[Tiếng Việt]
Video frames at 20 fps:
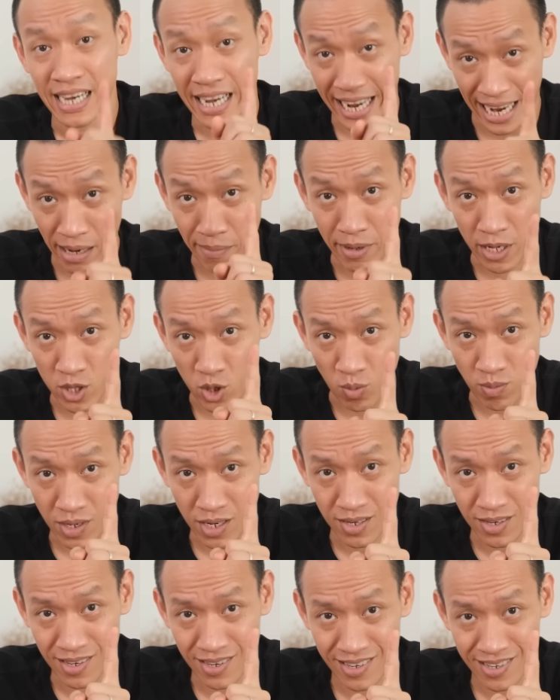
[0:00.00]
Kẻ bị tổn
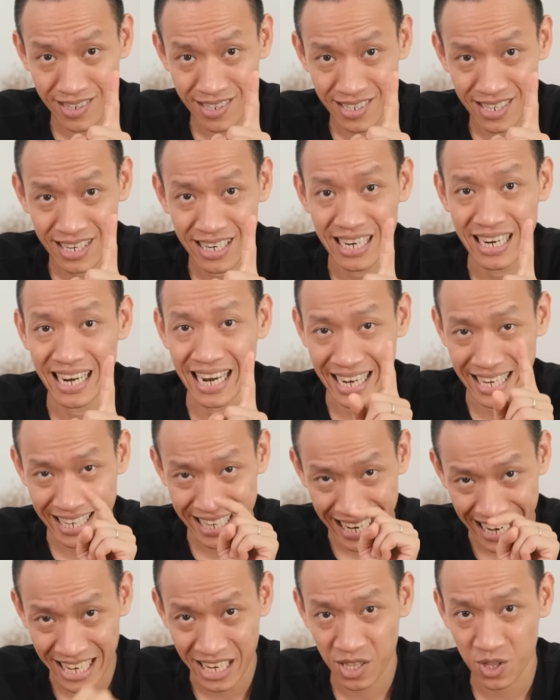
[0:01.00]
thương lại đi
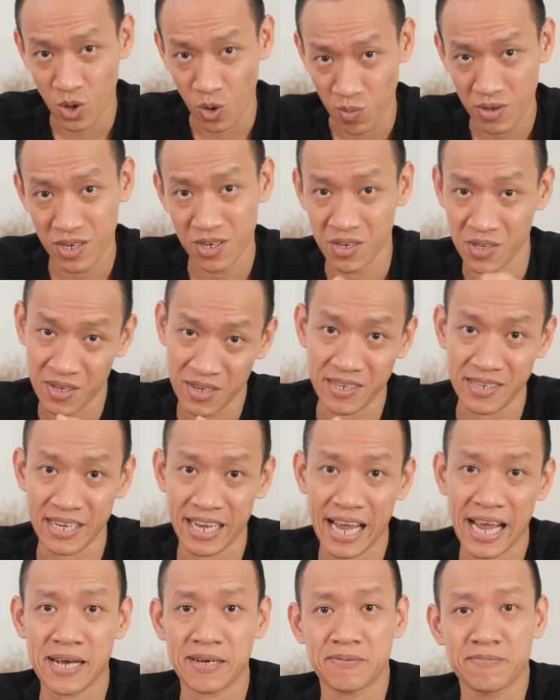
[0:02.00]
gây ra tổn thương cho người
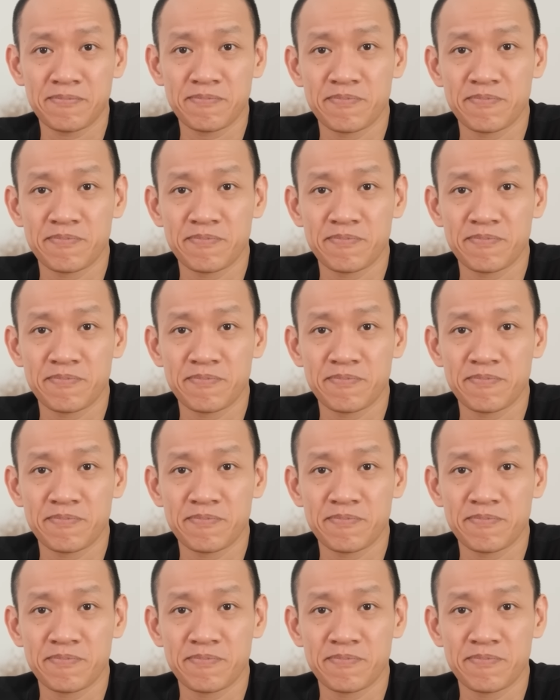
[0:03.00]
khác.